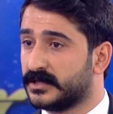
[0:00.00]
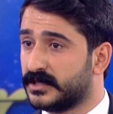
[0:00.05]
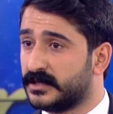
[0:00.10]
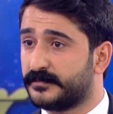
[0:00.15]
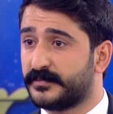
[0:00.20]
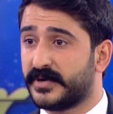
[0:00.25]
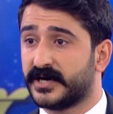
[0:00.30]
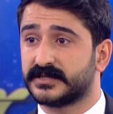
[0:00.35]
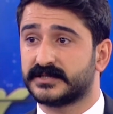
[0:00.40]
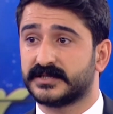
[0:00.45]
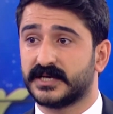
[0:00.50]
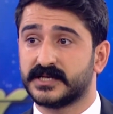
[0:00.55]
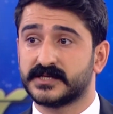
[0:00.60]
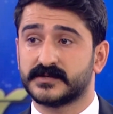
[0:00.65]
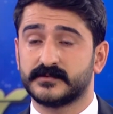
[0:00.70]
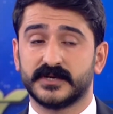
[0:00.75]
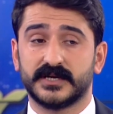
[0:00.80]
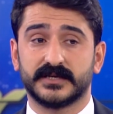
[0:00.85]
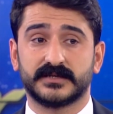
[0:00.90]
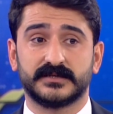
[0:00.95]
ihbar
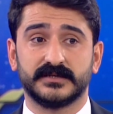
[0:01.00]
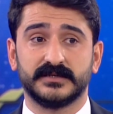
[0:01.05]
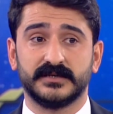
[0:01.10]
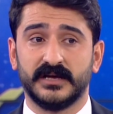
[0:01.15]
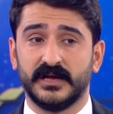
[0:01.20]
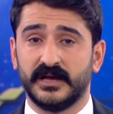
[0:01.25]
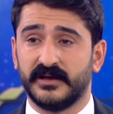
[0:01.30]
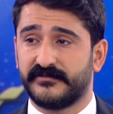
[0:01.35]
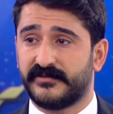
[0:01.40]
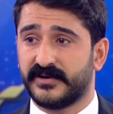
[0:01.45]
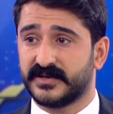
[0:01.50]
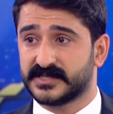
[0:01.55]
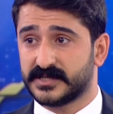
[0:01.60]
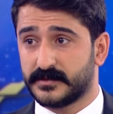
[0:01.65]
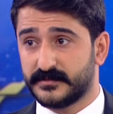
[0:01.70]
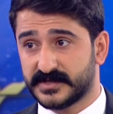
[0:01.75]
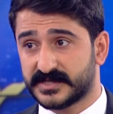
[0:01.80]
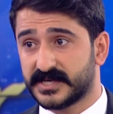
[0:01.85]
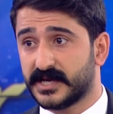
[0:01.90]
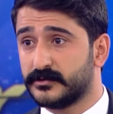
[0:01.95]
tazminatı,
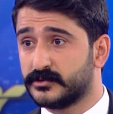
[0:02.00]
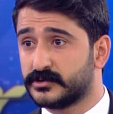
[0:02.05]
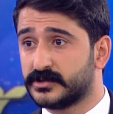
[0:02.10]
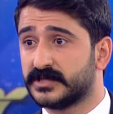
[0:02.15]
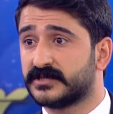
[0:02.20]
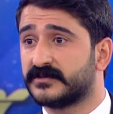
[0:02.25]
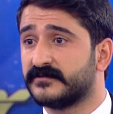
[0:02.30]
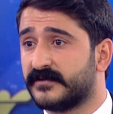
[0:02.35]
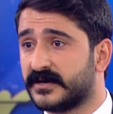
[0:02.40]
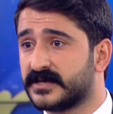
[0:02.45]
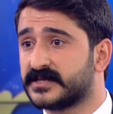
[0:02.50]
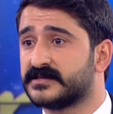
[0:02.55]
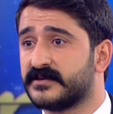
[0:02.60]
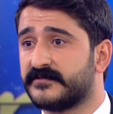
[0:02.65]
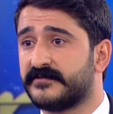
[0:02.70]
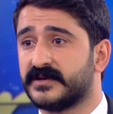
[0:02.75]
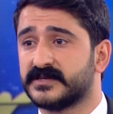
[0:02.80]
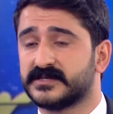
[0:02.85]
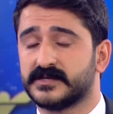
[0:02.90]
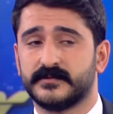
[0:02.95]
fazla mesai ücreti
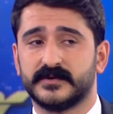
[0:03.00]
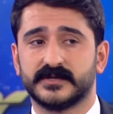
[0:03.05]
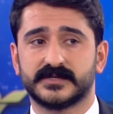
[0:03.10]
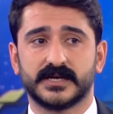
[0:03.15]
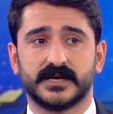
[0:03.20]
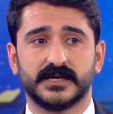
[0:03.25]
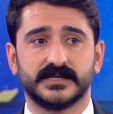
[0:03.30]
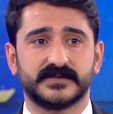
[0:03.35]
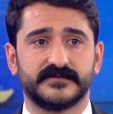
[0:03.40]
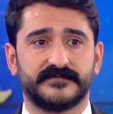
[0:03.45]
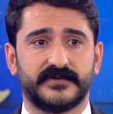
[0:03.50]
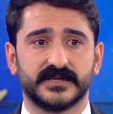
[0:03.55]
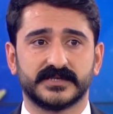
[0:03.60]
varsa fazla mesaisi,